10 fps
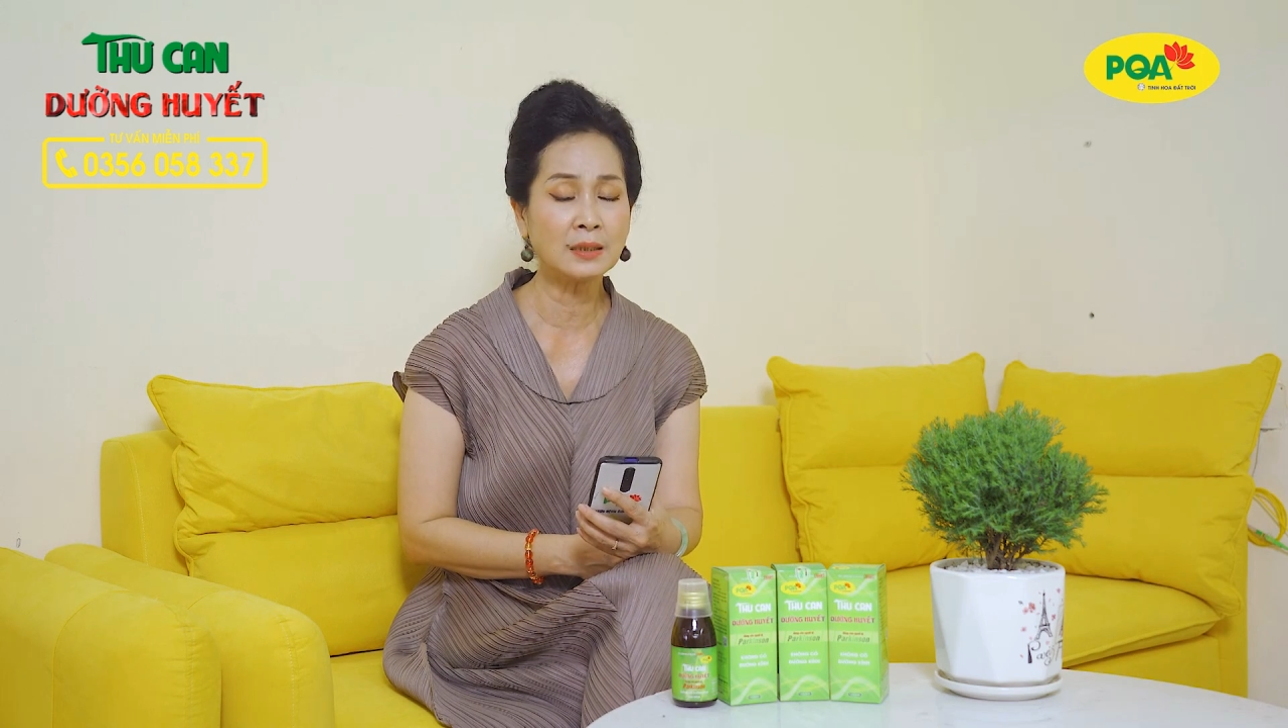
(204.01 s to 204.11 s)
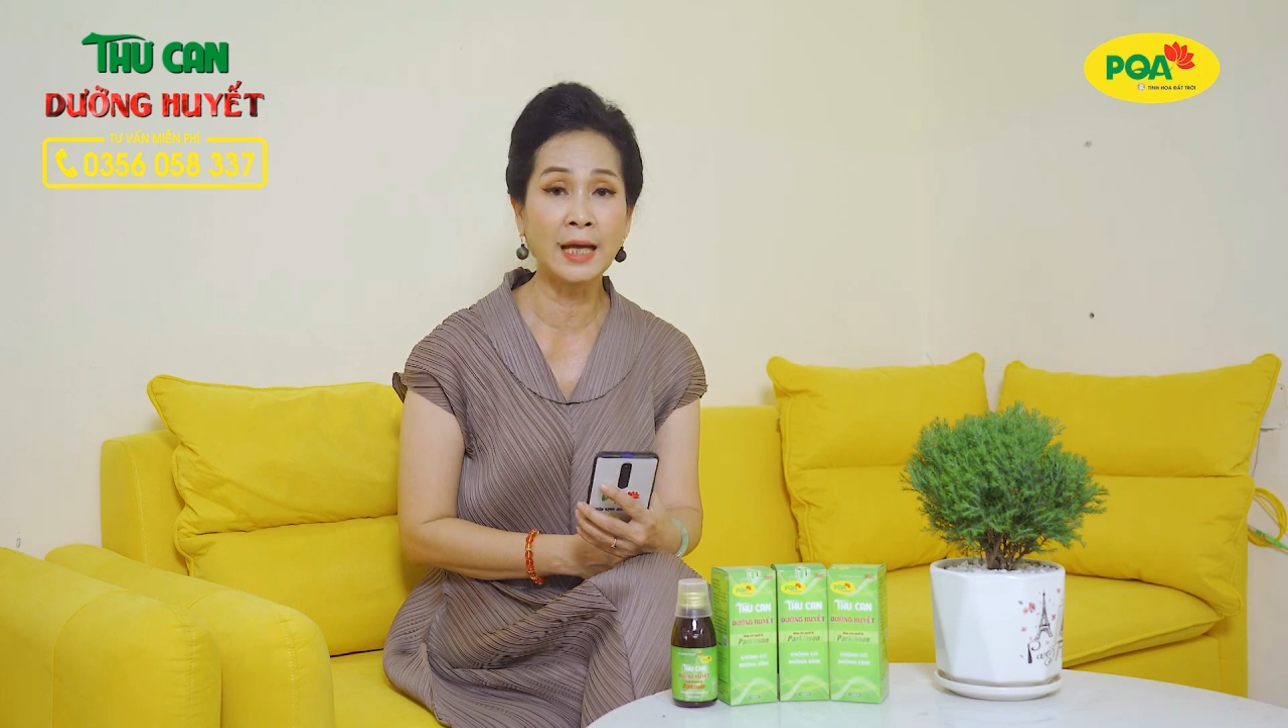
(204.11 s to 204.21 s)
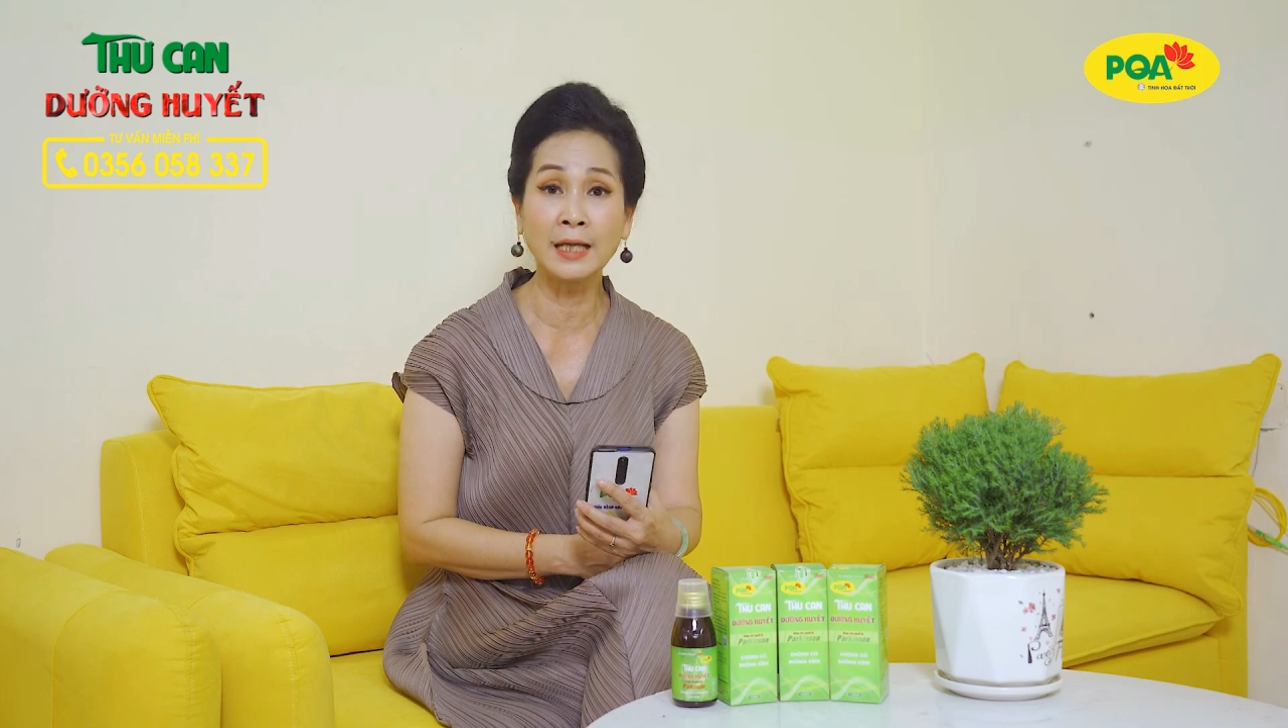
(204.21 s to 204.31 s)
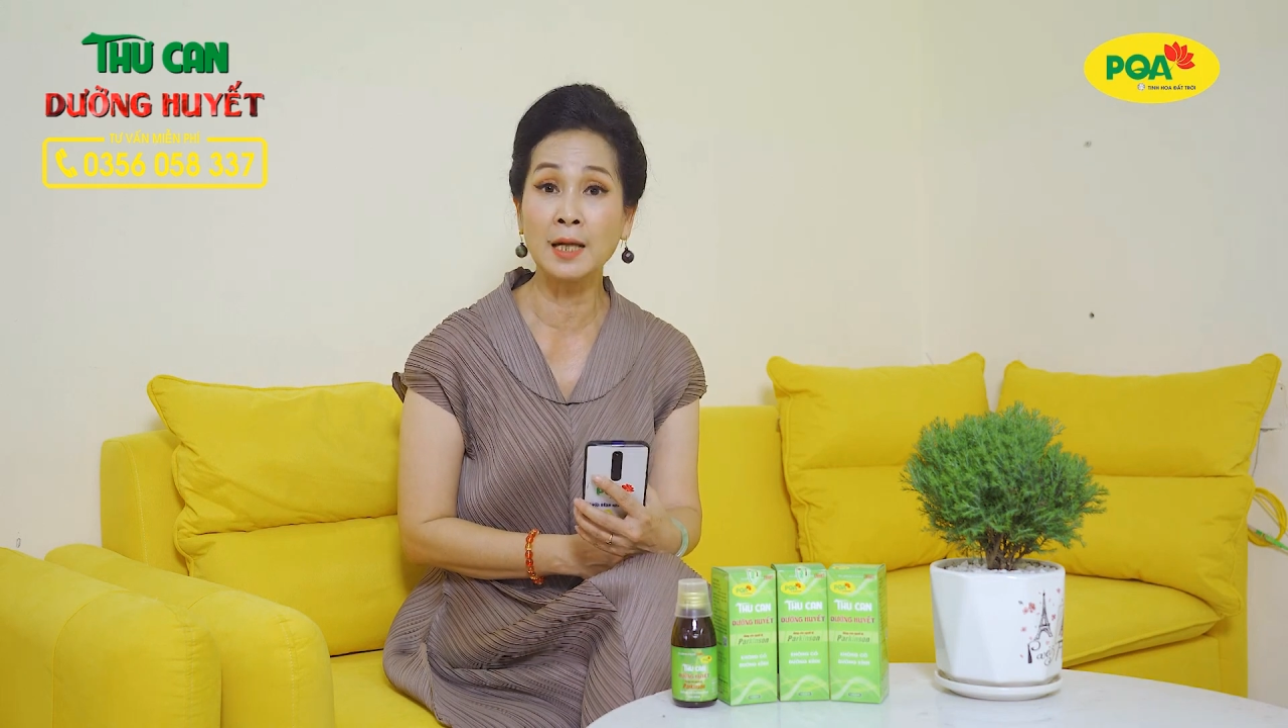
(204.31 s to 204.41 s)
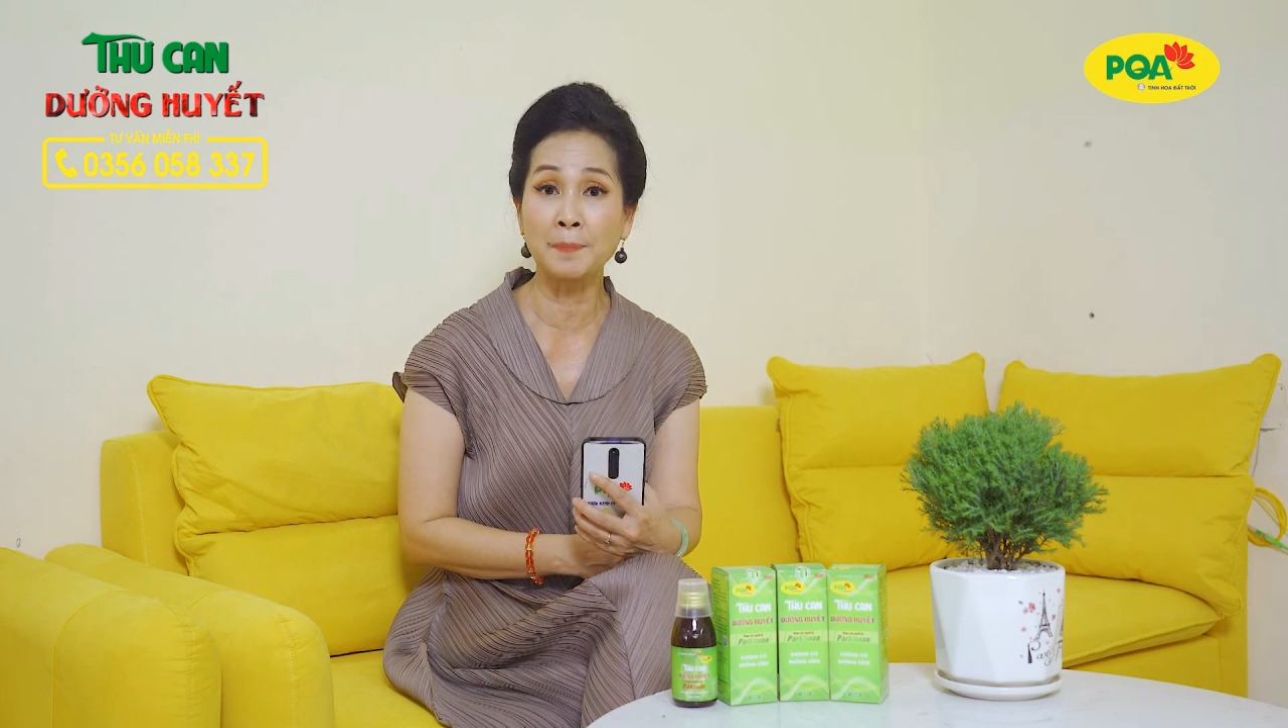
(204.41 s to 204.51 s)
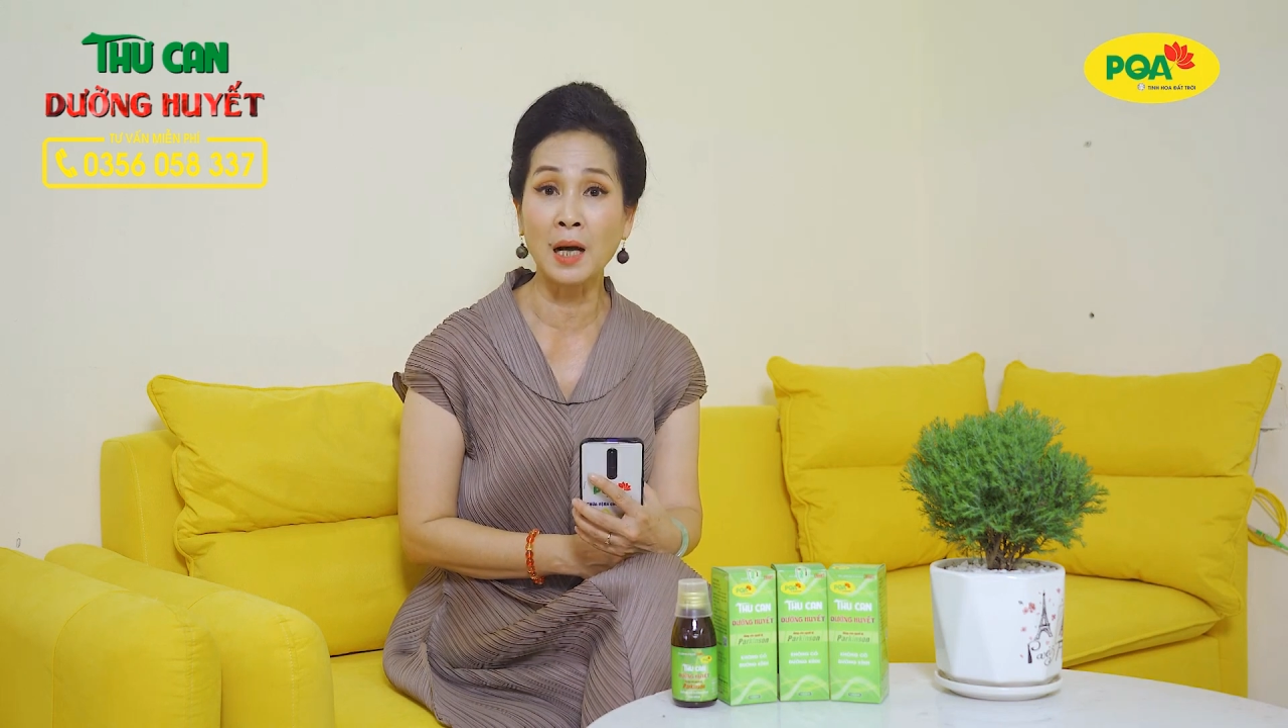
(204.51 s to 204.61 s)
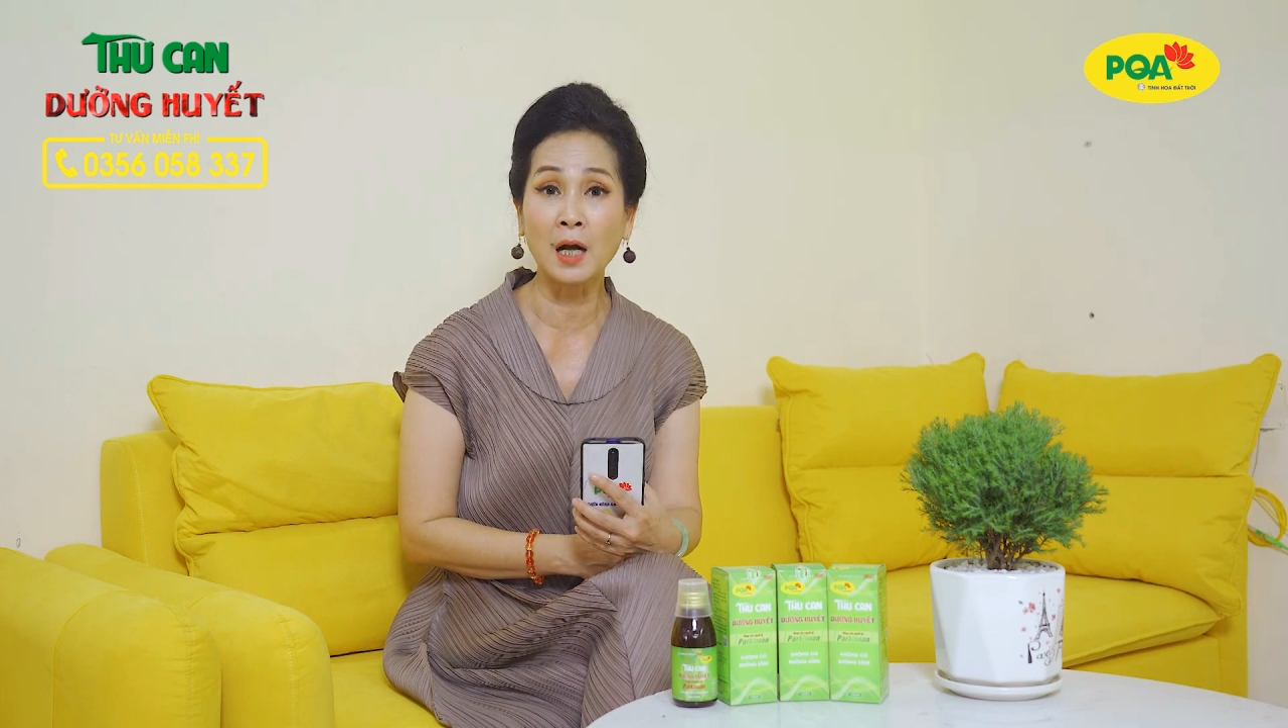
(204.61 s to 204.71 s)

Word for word: thành lập cả